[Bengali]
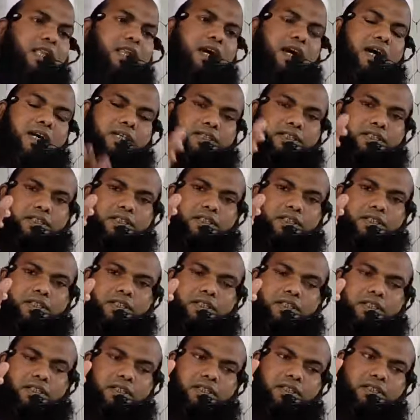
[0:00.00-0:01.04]
আল্লাহ আছেন
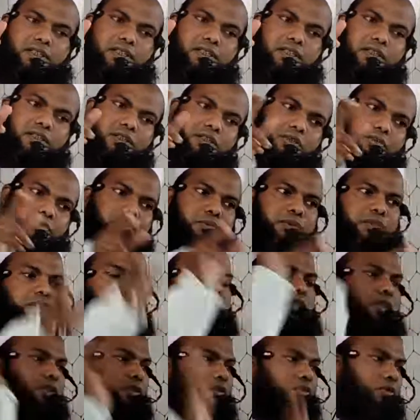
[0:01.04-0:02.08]

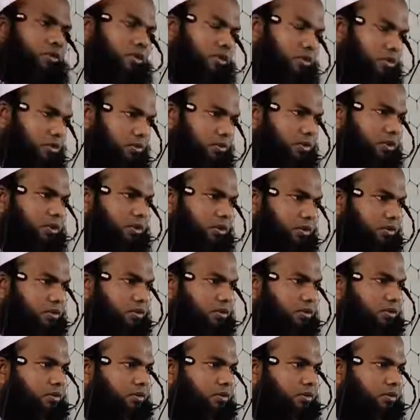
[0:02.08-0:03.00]
বিশ্বাস করতে হবে